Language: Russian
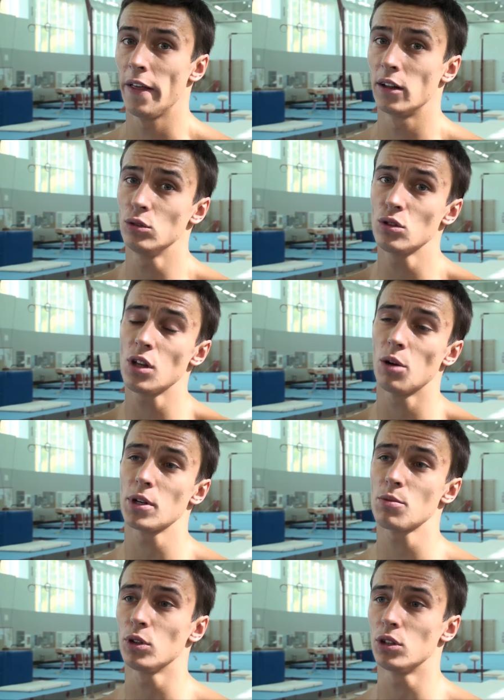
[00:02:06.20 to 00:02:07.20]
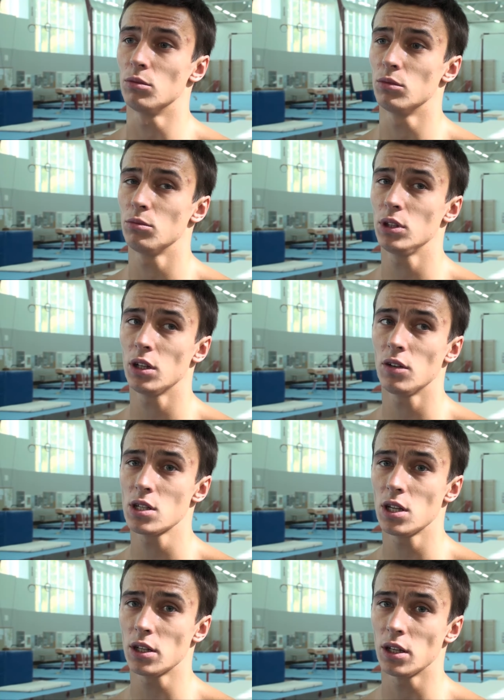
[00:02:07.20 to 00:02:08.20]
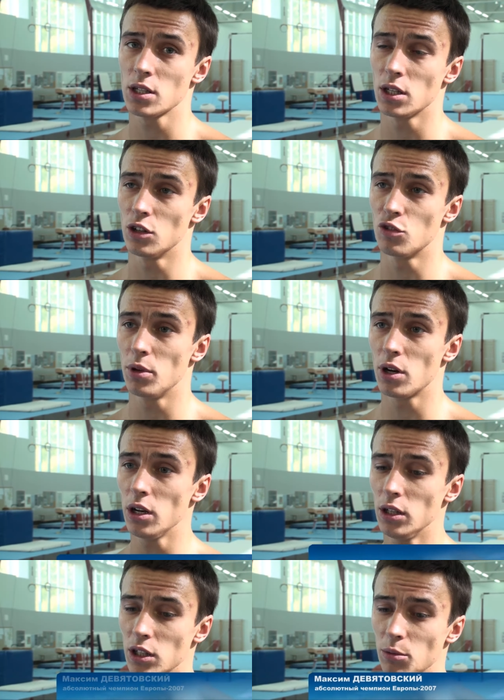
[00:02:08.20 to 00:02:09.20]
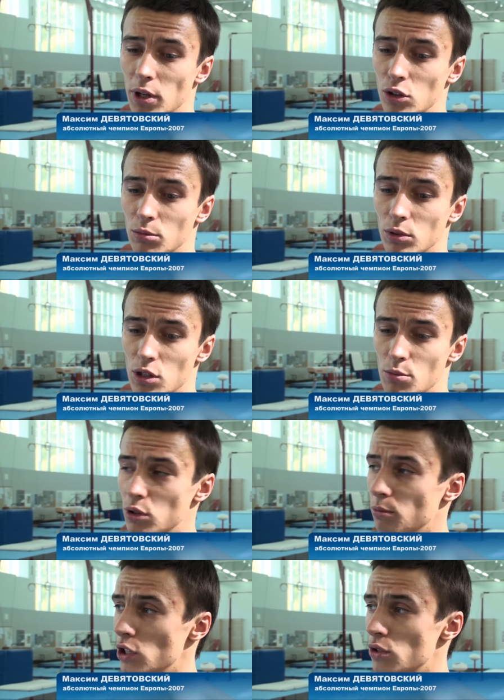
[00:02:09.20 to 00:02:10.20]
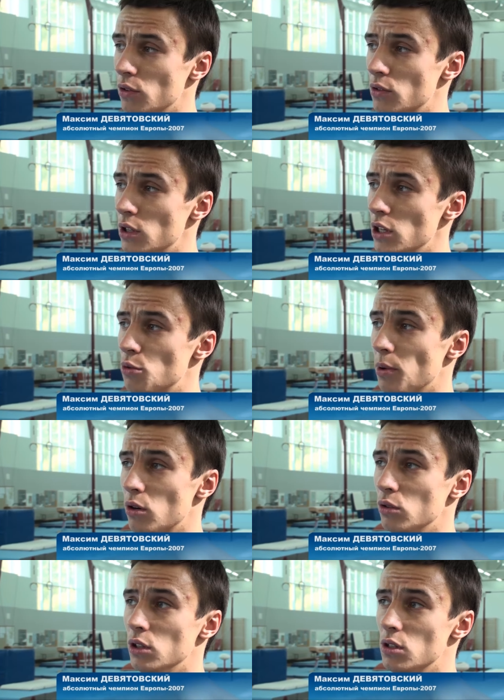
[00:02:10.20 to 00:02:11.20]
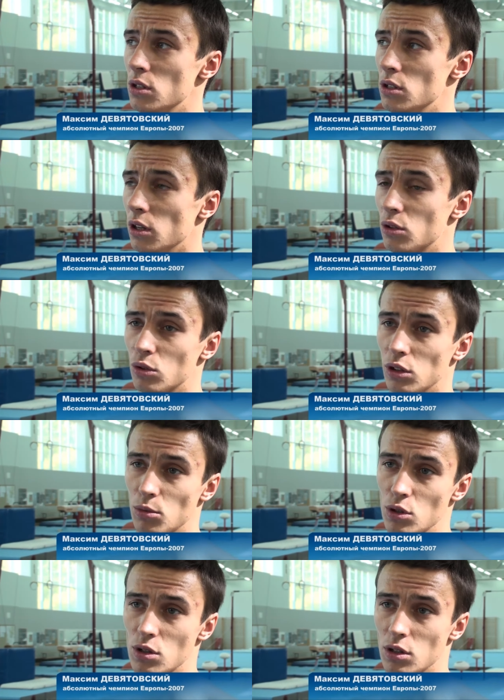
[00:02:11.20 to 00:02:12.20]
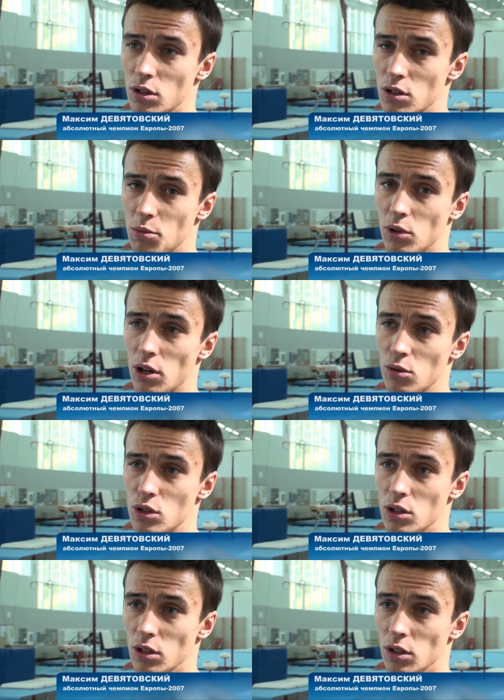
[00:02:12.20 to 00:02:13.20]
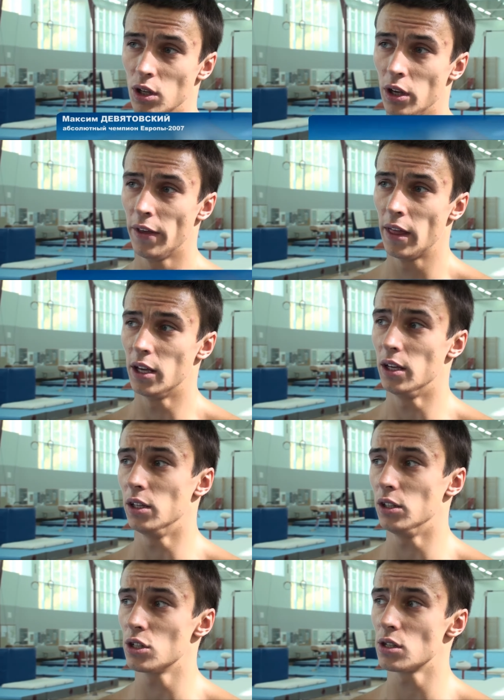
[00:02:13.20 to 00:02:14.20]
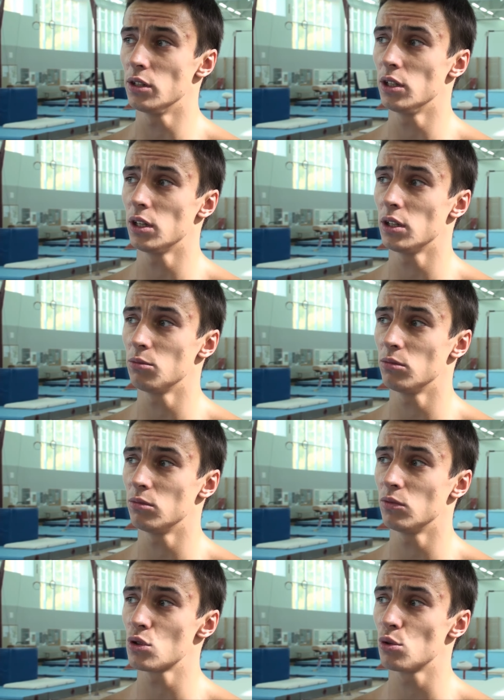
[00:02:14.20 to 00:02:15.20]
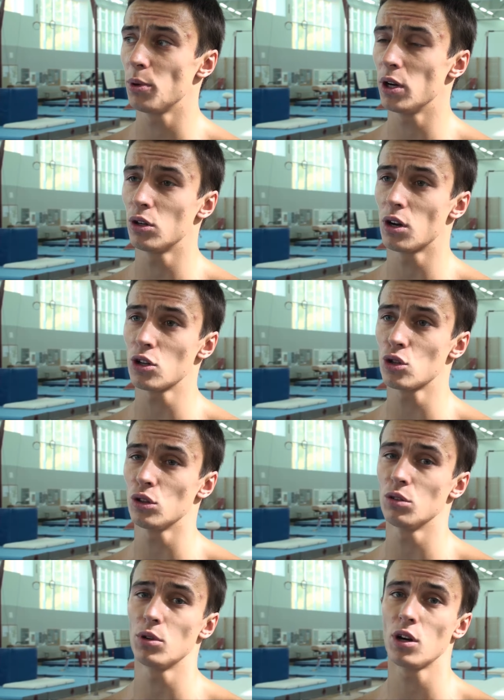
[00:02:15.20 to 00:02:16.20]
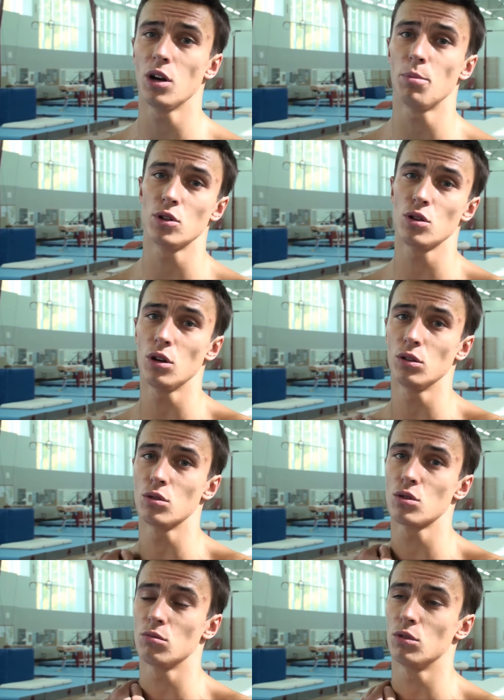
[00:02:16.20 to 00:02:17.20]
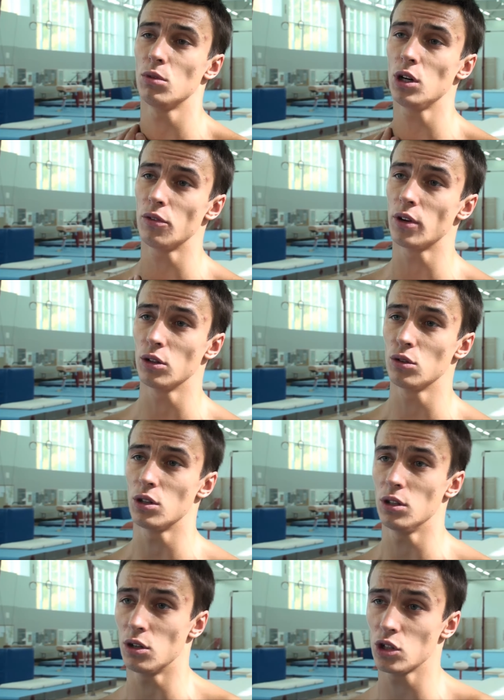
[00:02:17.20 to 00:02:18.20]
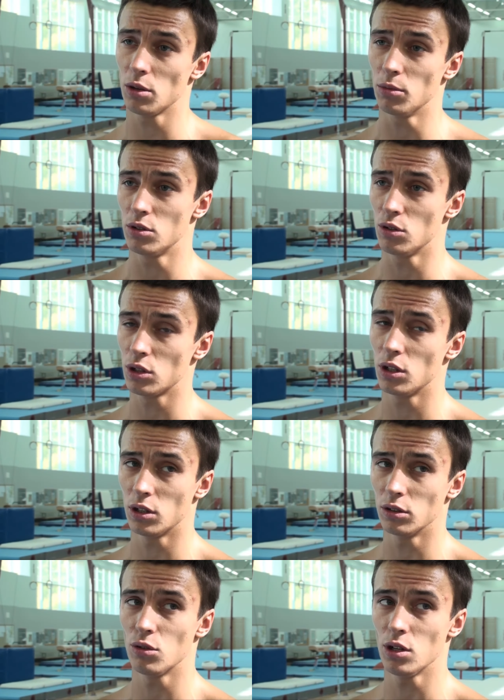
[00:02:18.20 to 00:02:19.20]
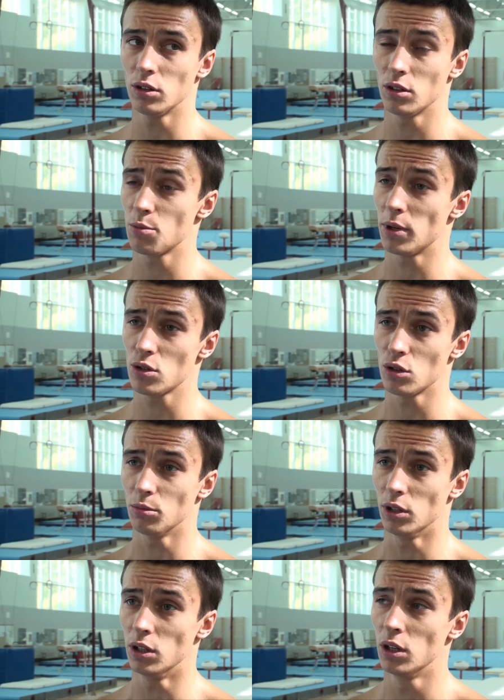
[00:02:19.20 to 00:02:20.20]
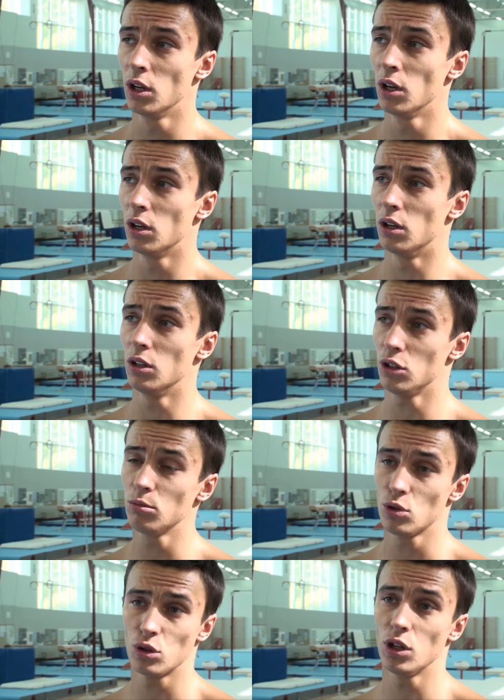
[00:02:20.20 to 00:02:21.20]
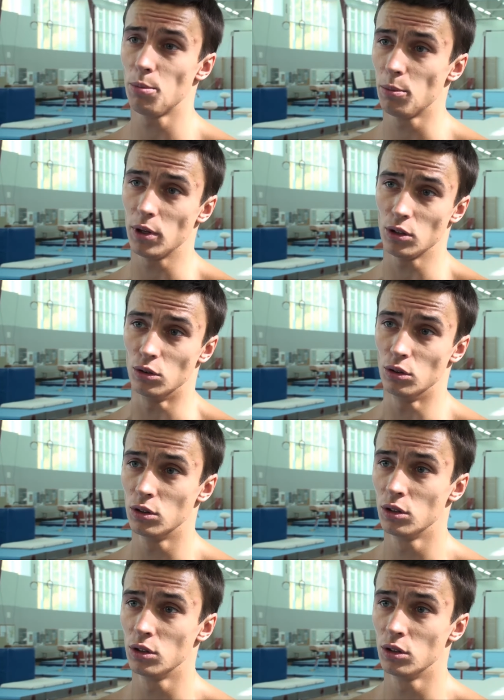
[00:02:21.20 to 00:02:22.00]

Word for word: Ну, не знаю, посмотрим. У меня два старта осталось в Берлине, и потом у нас будет матчевая встреча пару дней здесь на Круглом озере с Белоруссией. И если я выступаю хорошо, набираю определенную сумму баллов, которая должна быть все-таки конкурентоспособная, э, я думаю, что я попаду.